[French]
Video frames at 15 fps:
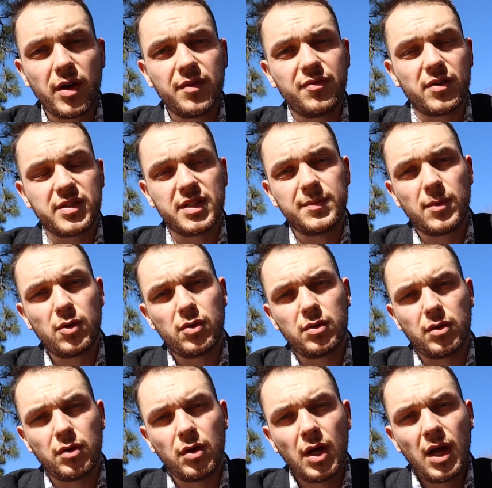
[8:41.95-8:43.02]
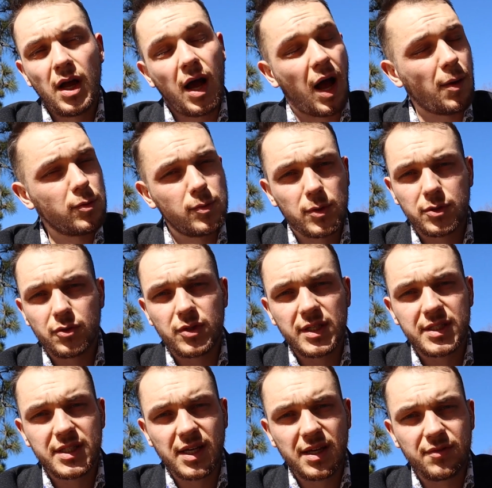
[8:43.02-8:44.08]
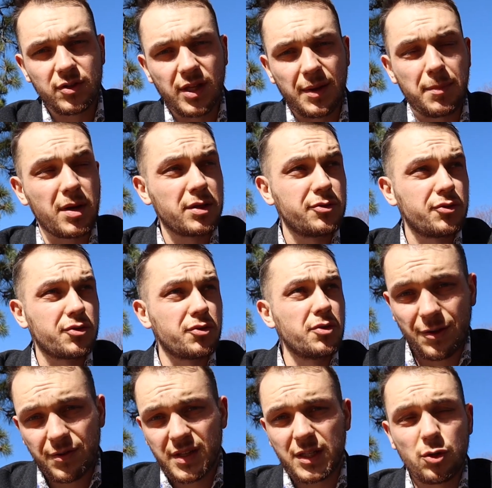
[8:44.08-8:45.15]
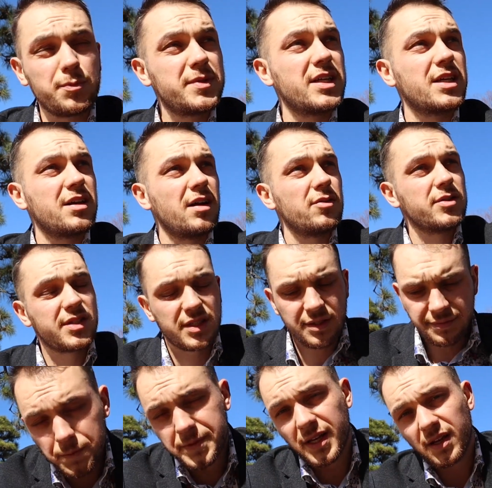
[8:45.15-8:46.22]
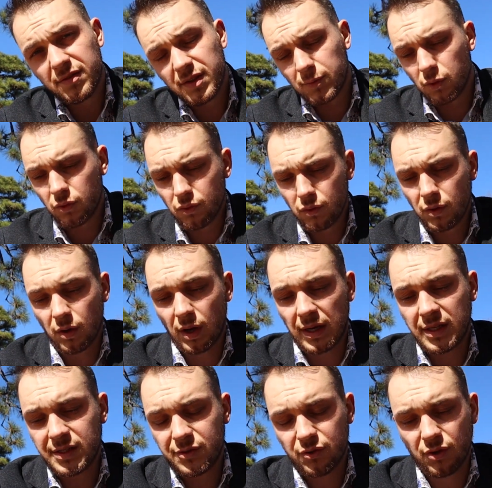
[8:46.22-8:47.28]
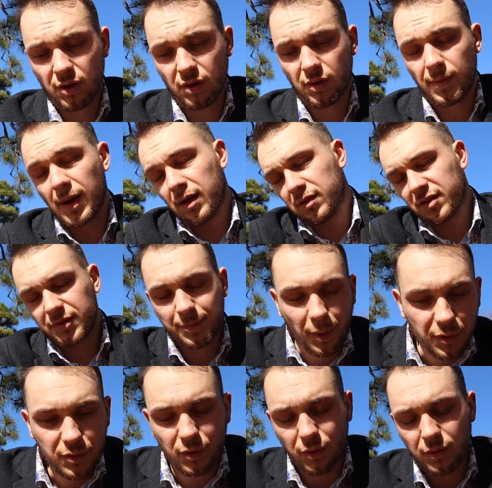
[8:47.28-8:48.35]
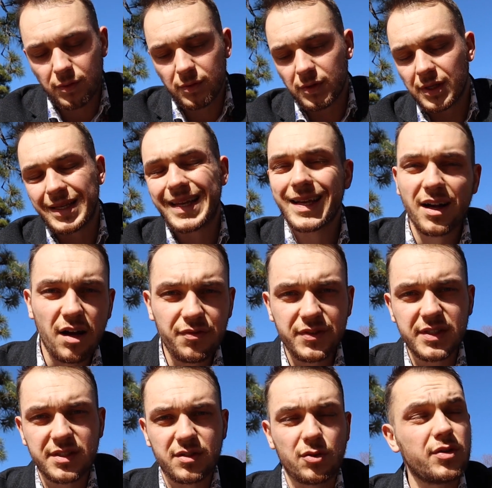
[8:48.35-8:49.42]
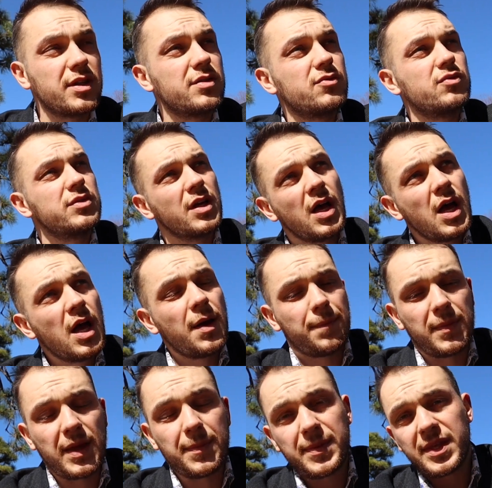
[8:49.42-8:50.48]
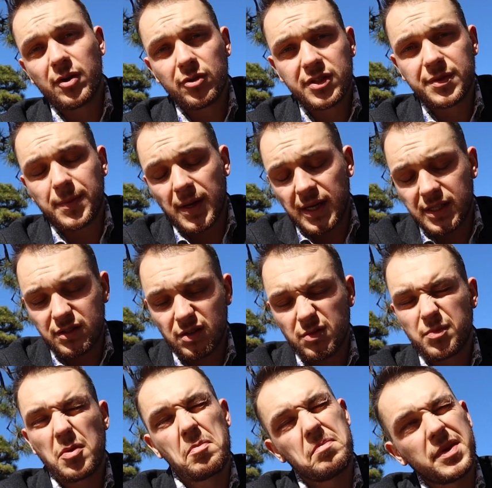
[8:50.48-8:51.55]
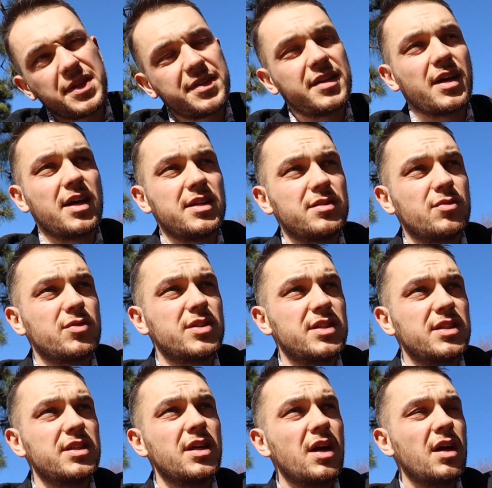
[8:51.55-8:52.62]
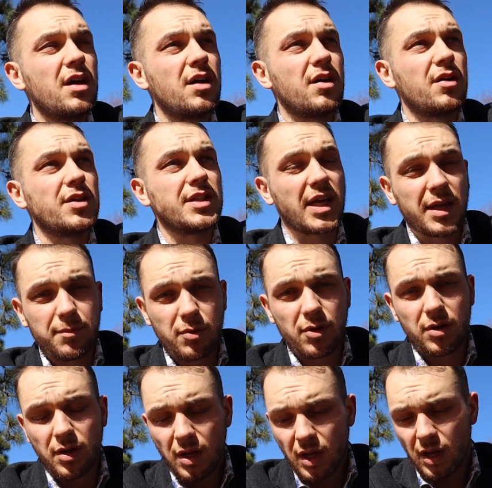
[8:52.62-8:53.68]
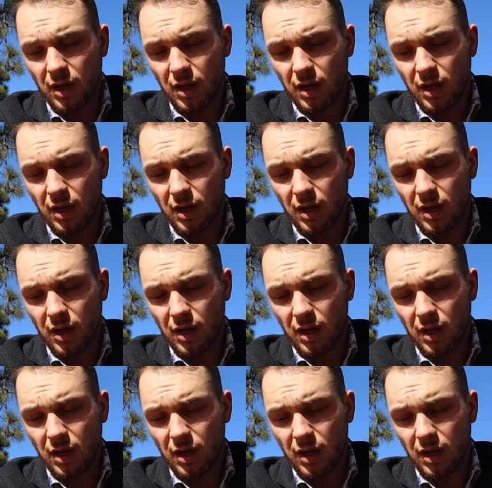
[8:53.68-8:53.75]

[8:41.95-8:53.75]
forcément euh, à un moment donné tirer votre épingle du jeu. Et dans cette optique-là aussi, observez beaucoup. Allez sur, euh, ben, je pense que les graphistes connaissent tous, mais Behance par exemple, Pinterest aussi, euh, Dribble.